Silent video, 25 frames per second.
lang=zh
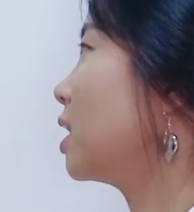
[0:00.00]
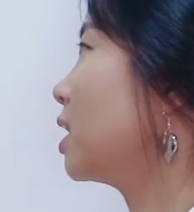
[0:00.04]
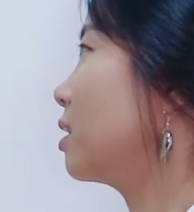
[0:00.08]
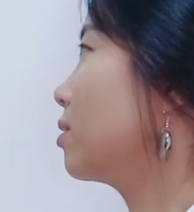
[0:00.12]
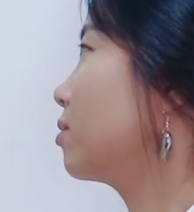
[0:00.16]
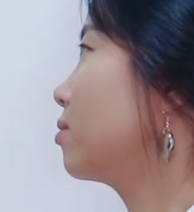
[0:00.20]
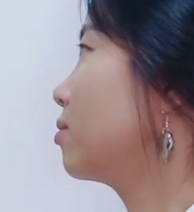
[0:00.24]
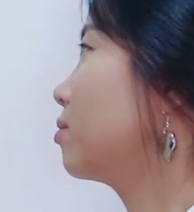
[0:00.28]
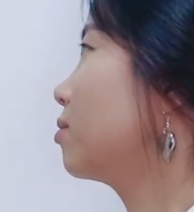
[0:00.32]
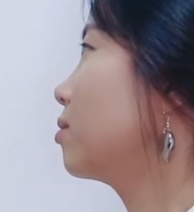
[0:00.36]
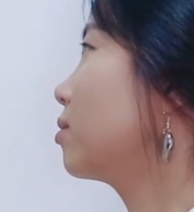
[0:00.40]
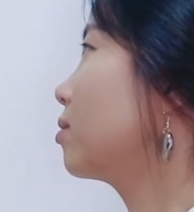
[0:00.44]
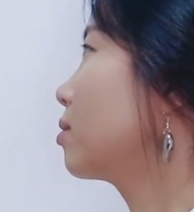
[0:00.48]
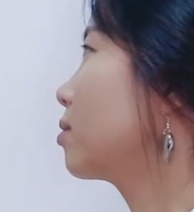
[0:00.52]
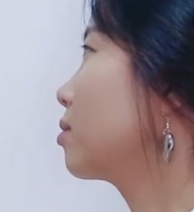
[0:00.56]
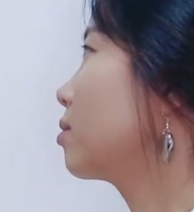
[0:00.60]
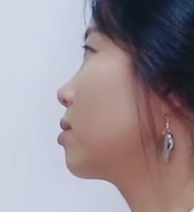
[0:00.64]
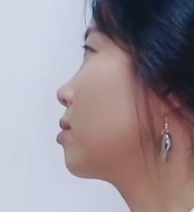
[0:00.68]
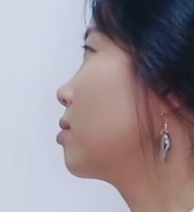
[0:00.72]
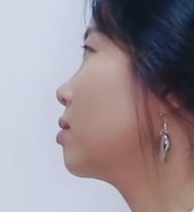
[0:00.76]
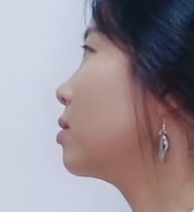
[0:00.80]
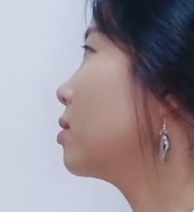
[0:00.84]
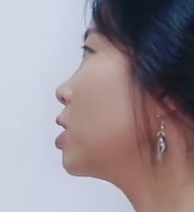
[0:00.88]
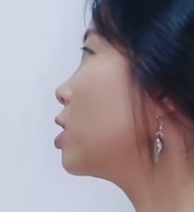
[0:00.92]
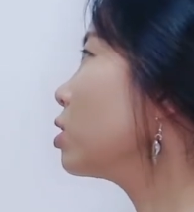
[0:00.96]
点
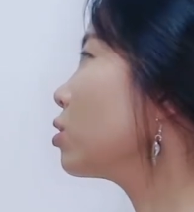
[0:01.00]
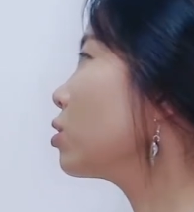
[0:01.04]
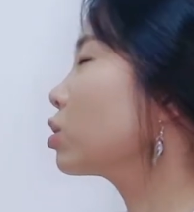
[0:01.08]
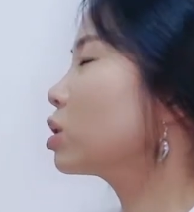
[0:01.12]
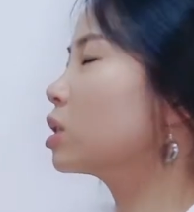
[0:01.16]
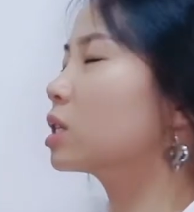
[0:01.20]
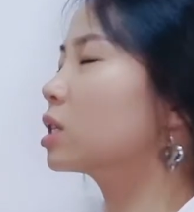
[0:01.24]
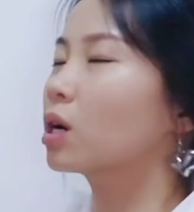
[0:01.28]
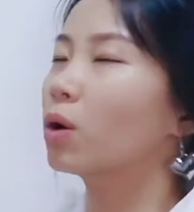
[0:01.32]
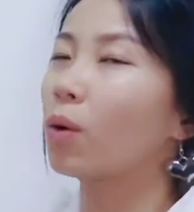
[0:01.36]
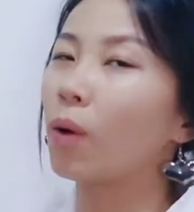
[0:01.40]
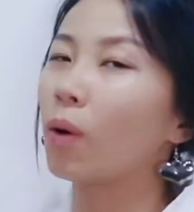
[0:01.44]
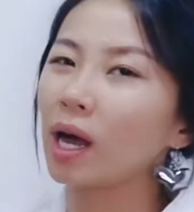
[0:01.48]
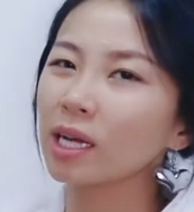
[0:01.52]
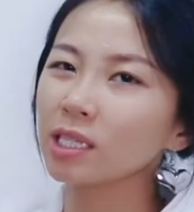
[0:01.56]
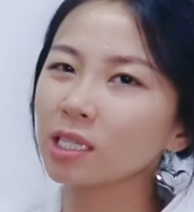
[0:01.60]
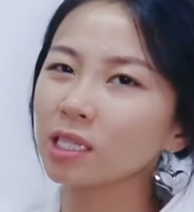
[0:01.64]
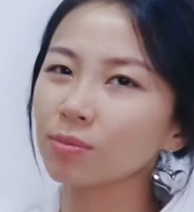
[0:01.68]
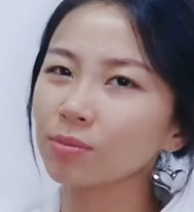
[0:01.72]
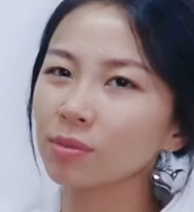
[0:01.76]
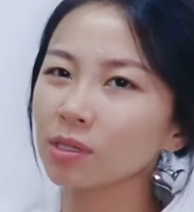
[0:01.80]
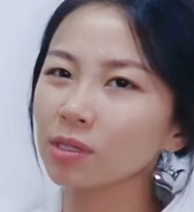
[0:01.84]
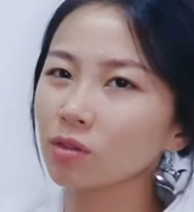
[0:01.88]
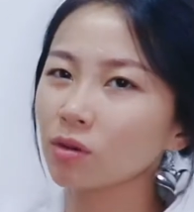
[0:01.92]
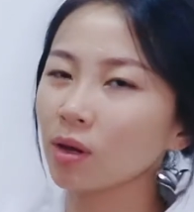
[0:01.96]
就是这个花
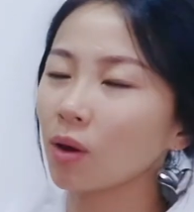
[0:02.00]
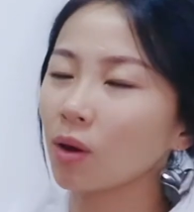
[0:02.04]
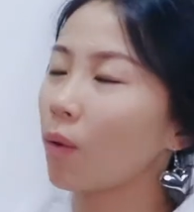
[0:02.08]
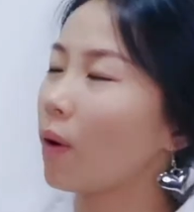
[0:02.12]
心兵，所以